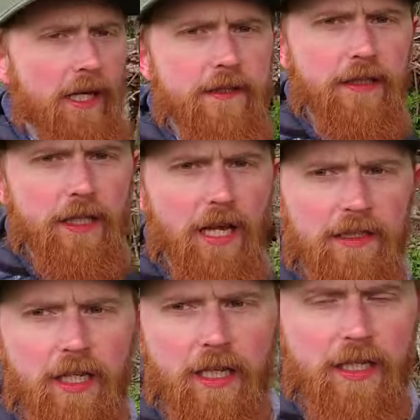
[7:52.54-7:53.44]
Eins der
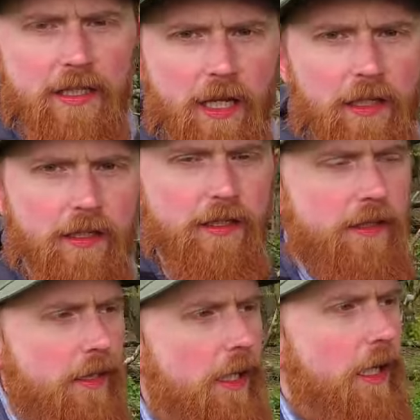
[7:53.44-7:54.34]
Nachteile einer Sache
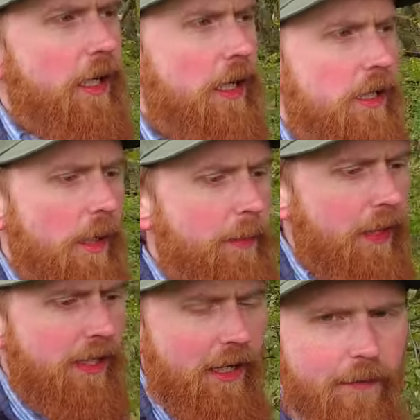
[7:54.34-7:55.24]
ist, äh, ich habe
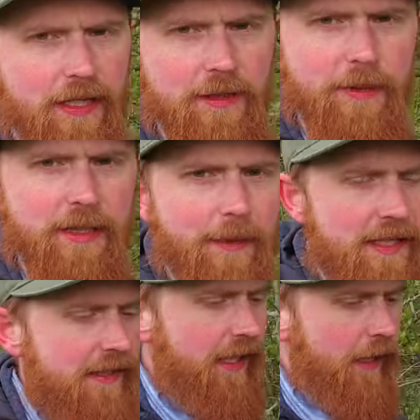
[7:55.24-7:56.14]
ja teilweise mit dem
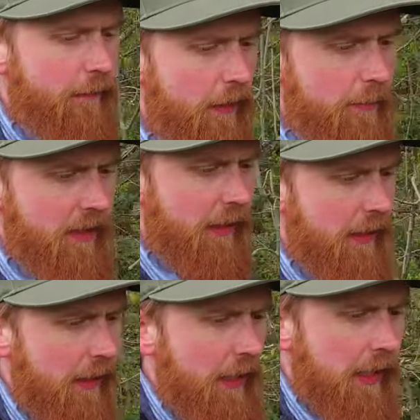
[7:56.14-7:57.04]
S10 gefilmt.
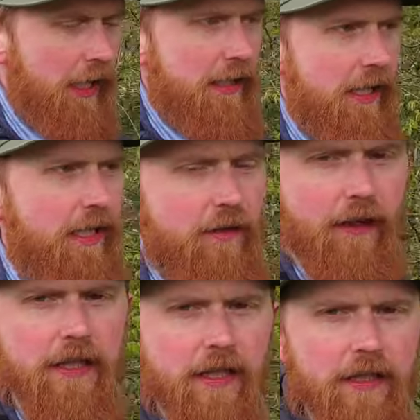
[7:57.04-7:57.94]
Das heißt,
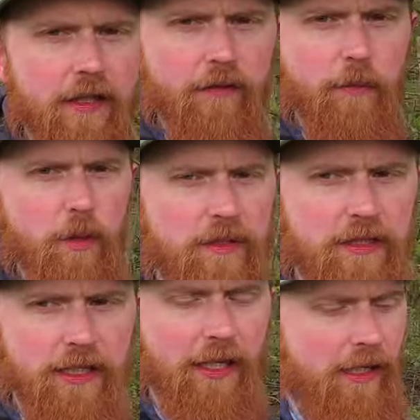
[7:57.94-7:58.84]
qualitativ
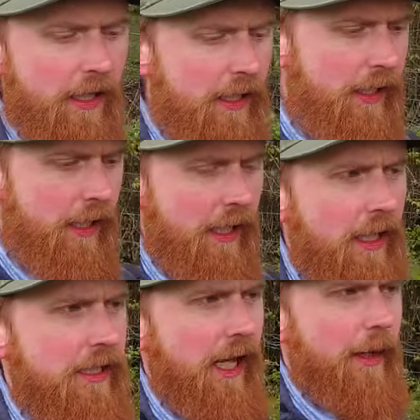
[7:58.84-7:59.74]
müsste ich dann
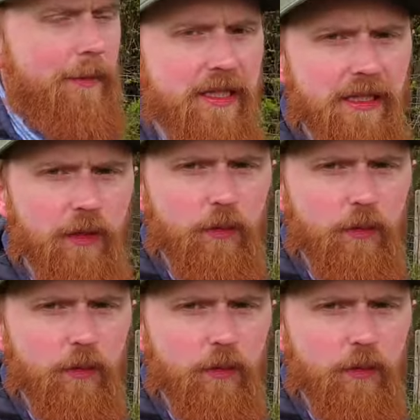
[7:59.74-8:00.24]
ja ein bisschen